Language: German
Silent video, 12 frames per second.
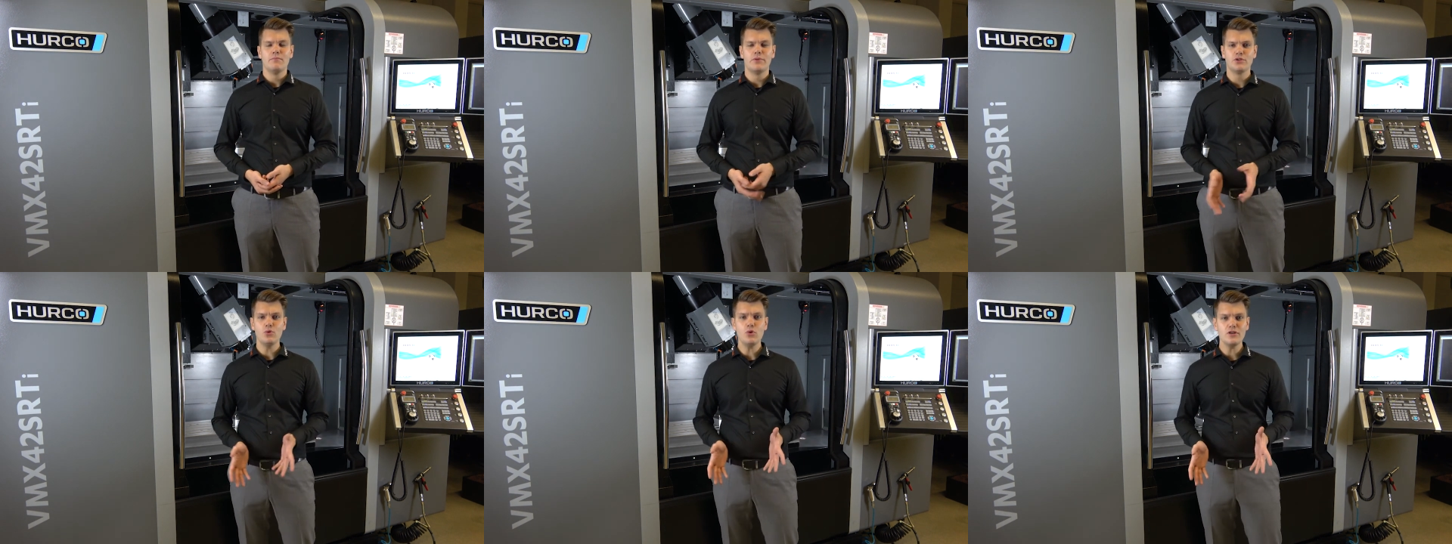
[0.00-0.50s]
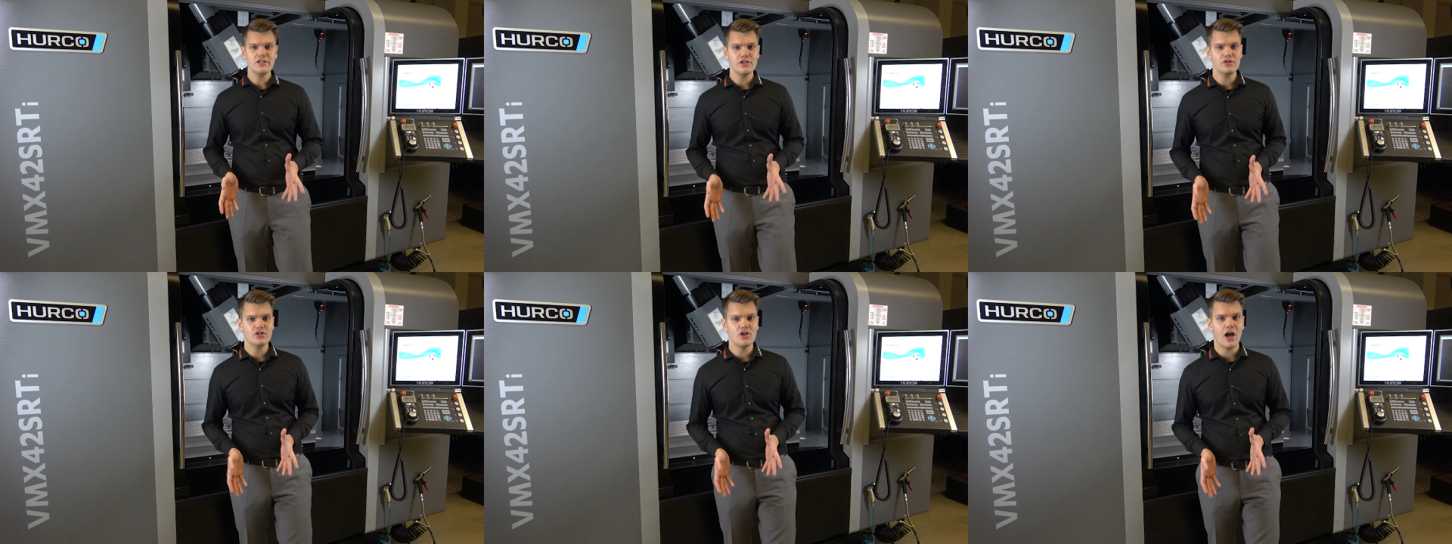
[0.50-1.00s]
Besuchen
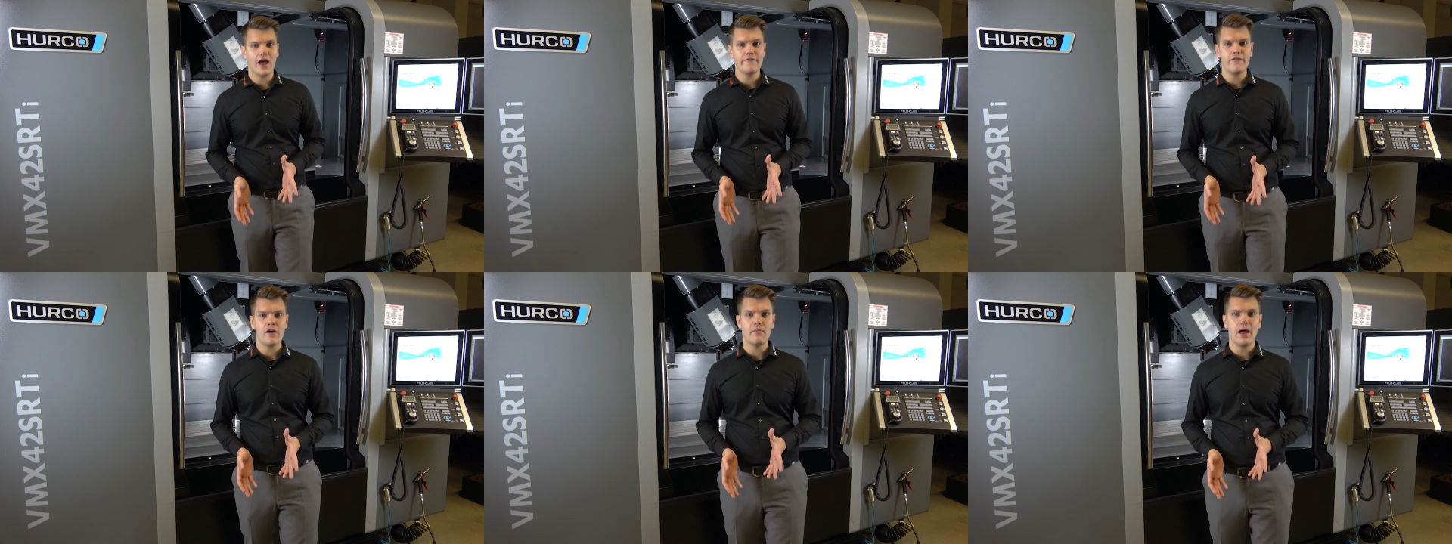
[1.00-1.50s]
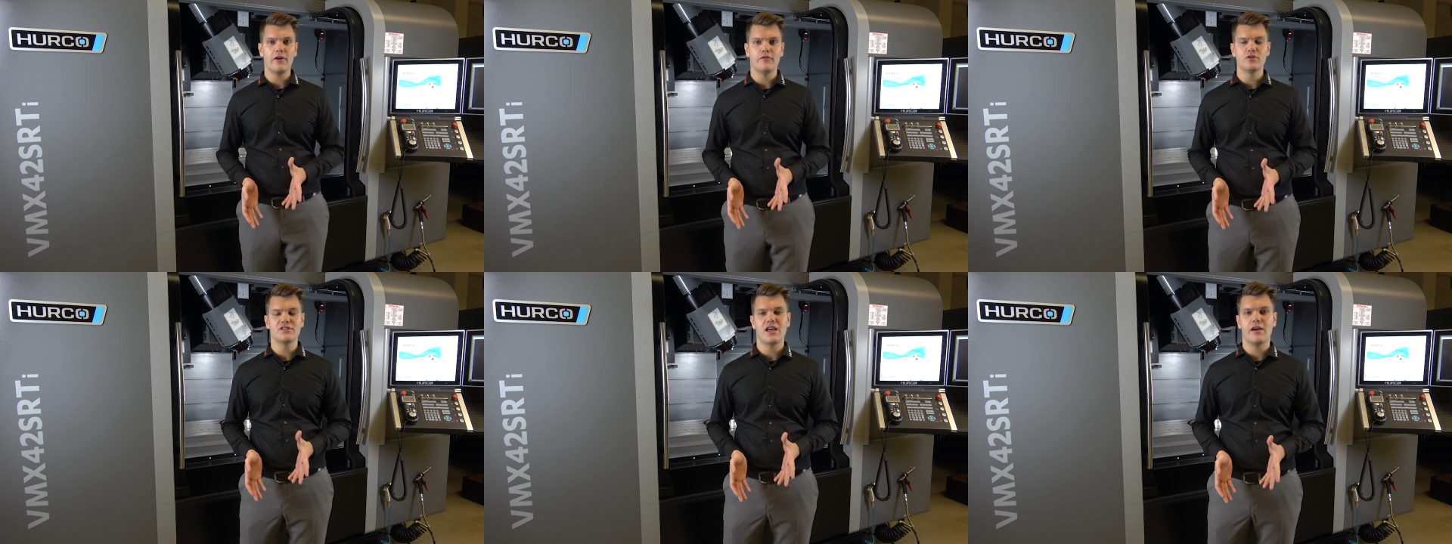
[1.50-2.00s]
Sie uns doch einfach mal auf
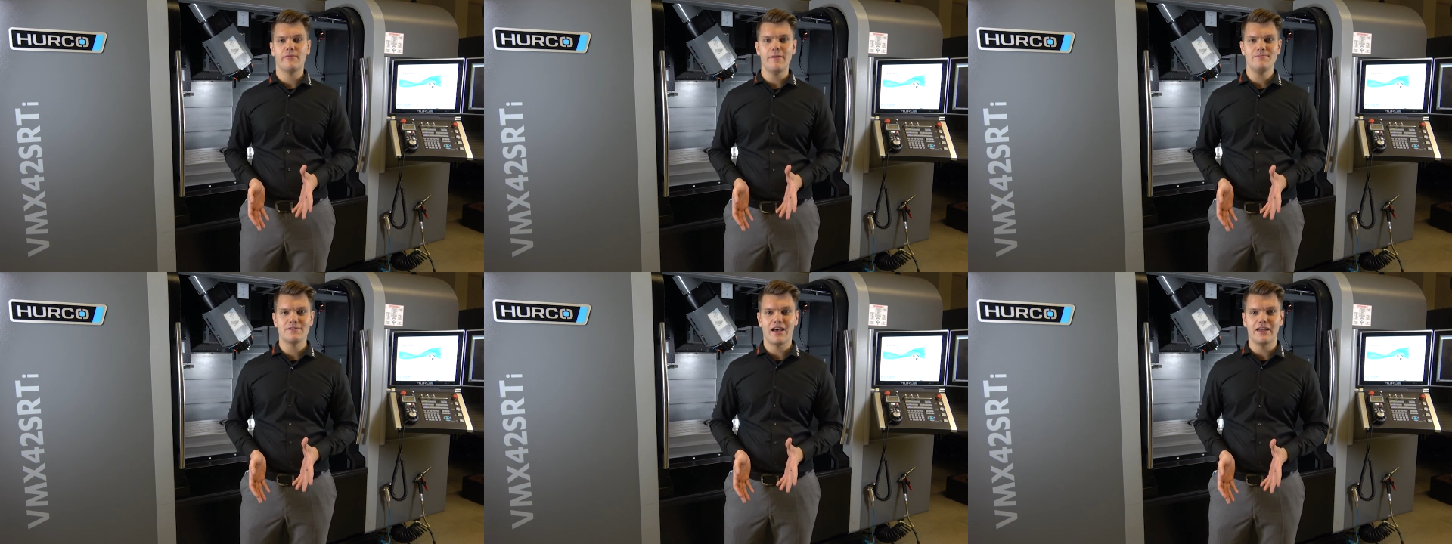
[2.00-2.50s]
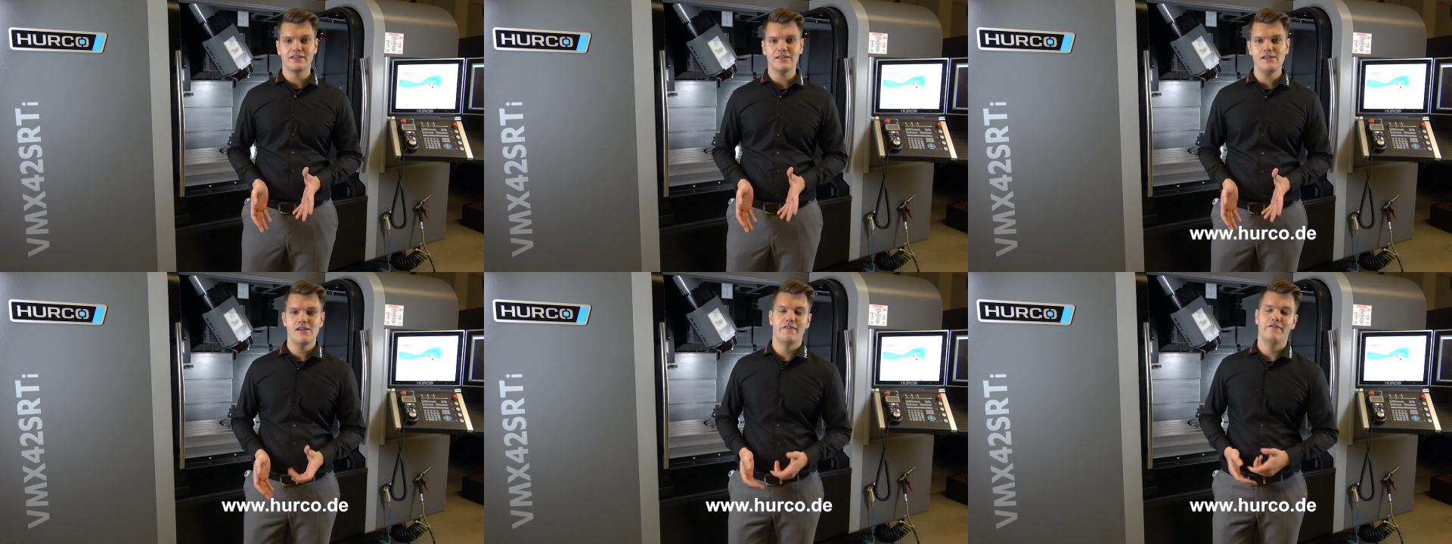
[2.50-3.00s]
unserer
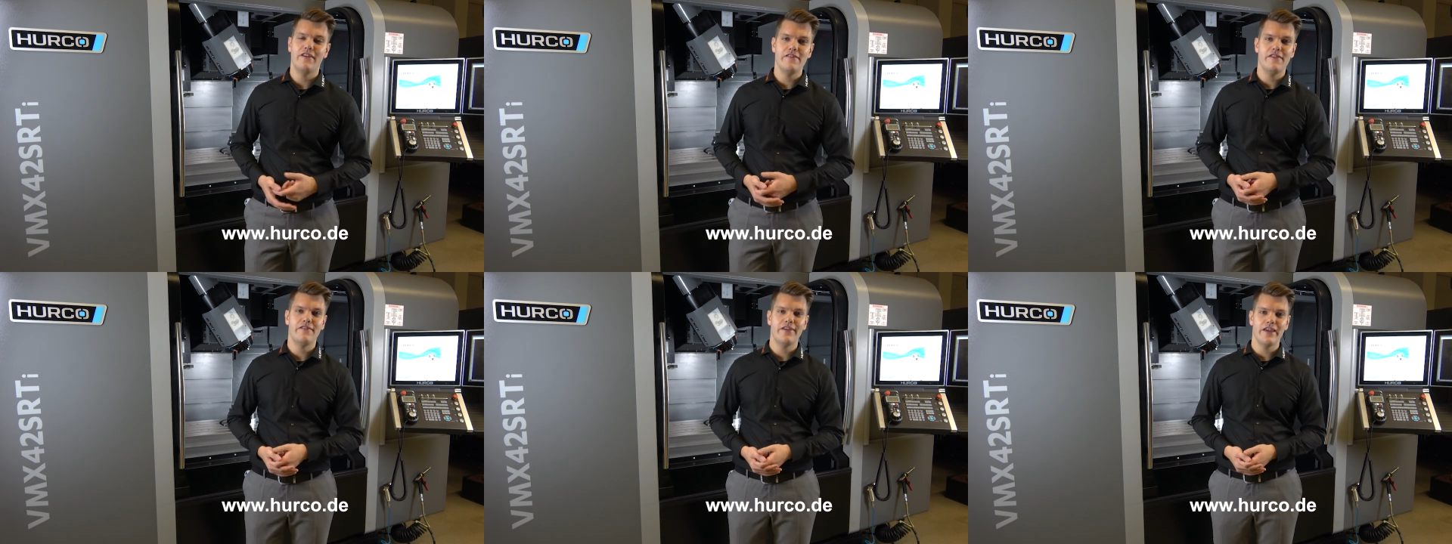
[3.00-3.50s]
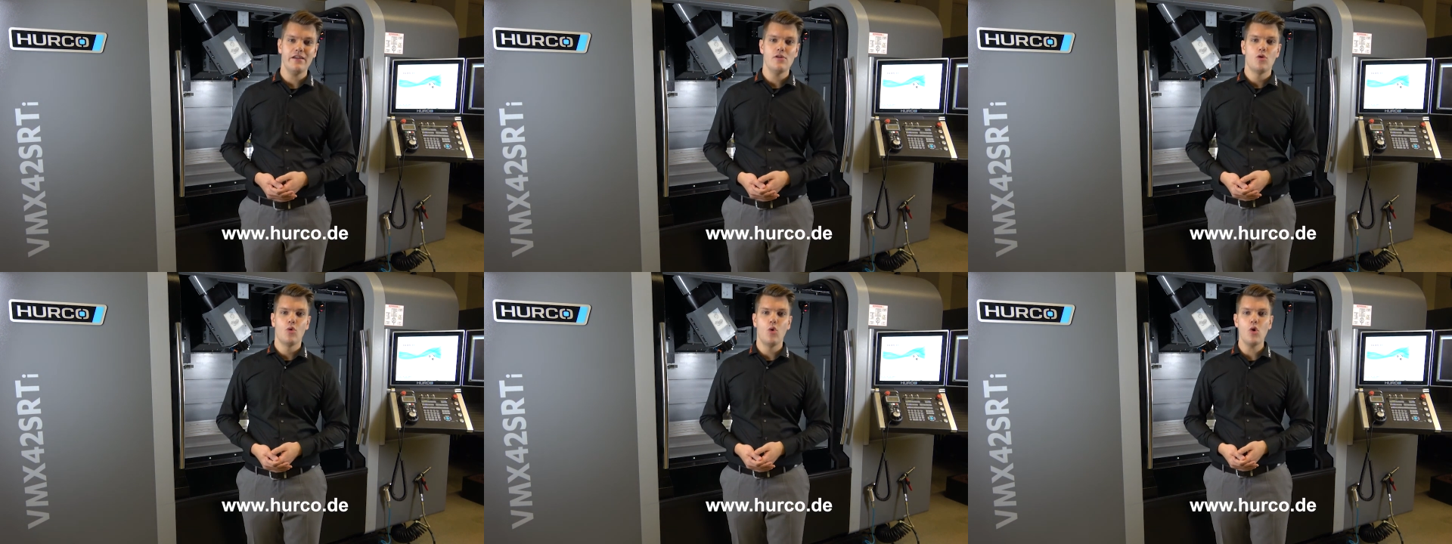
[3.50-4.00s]
Webseite
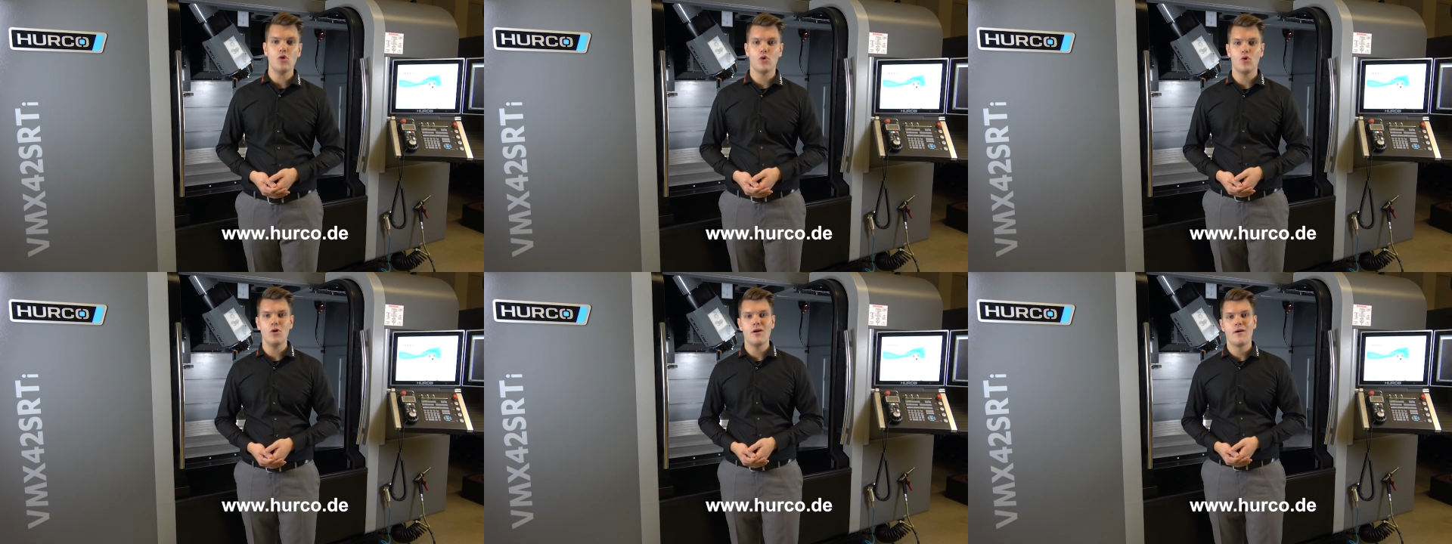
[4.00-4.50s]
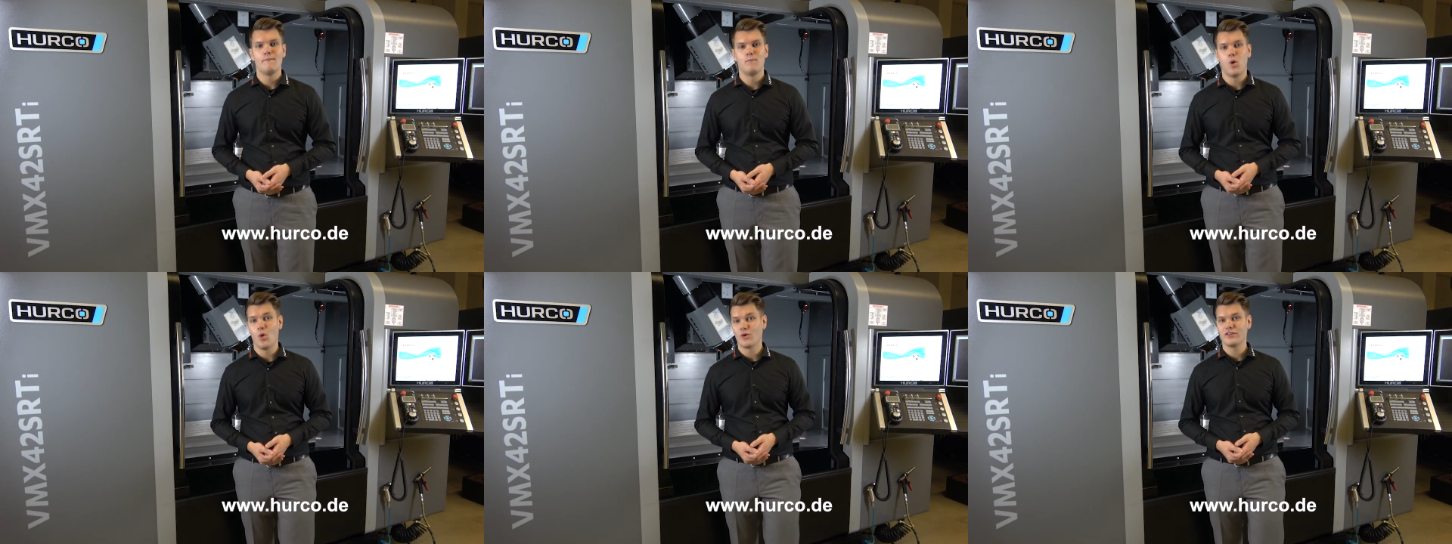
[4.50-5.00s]

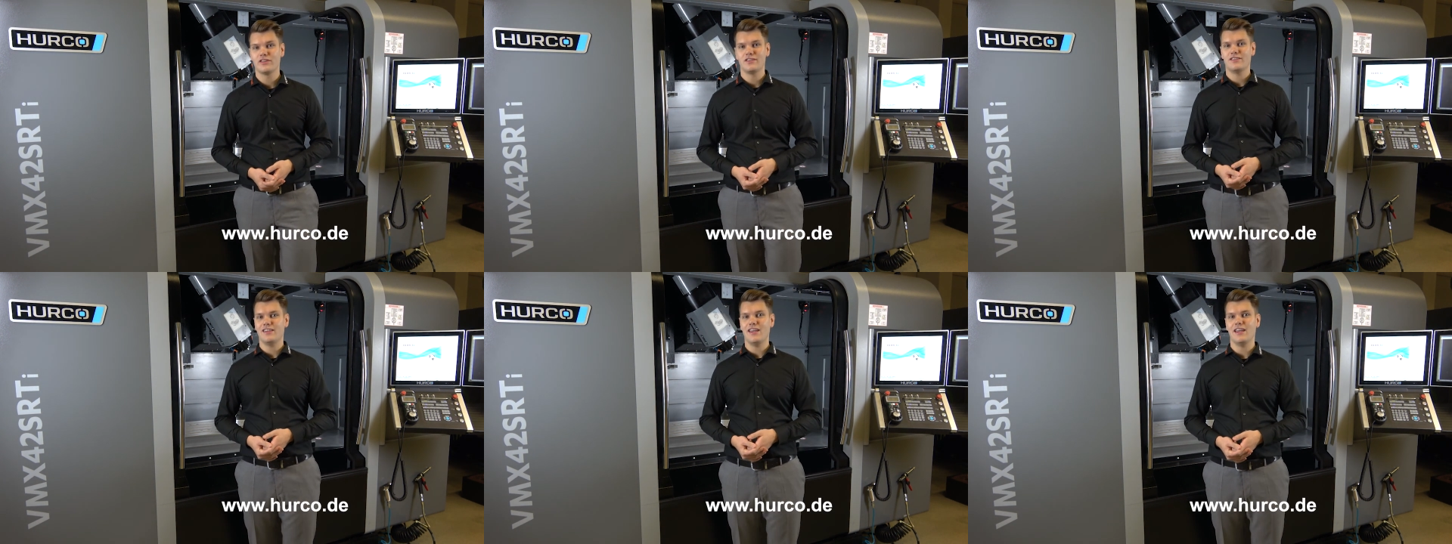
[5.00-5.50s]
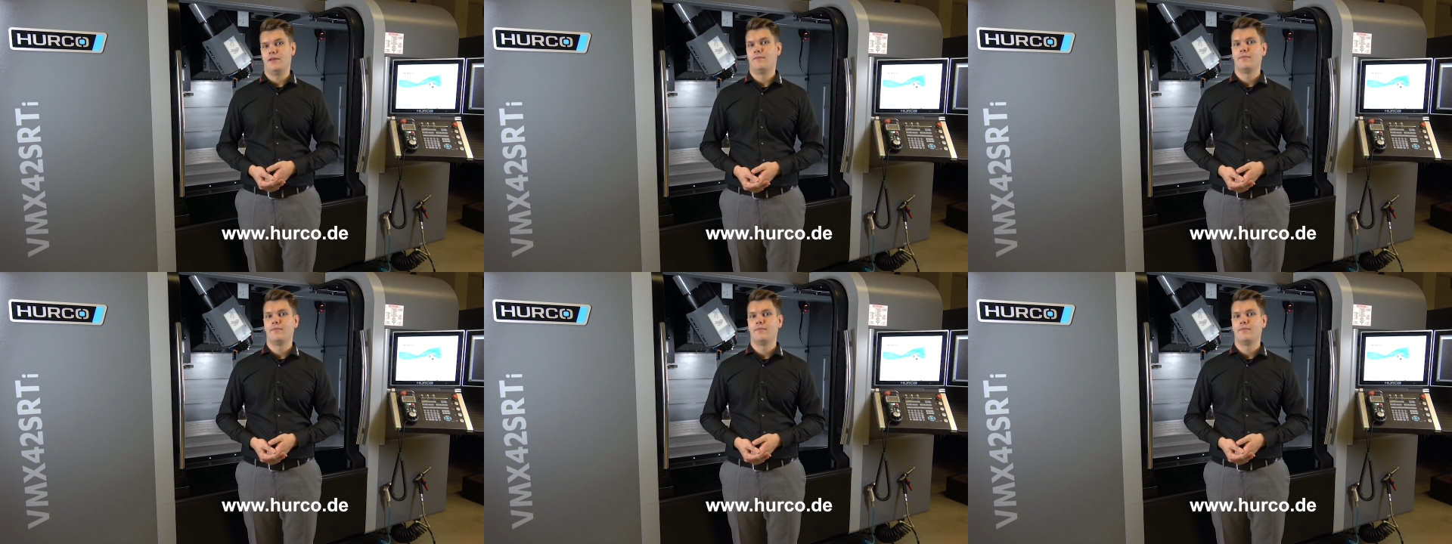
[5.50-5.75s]
www.hoco.de.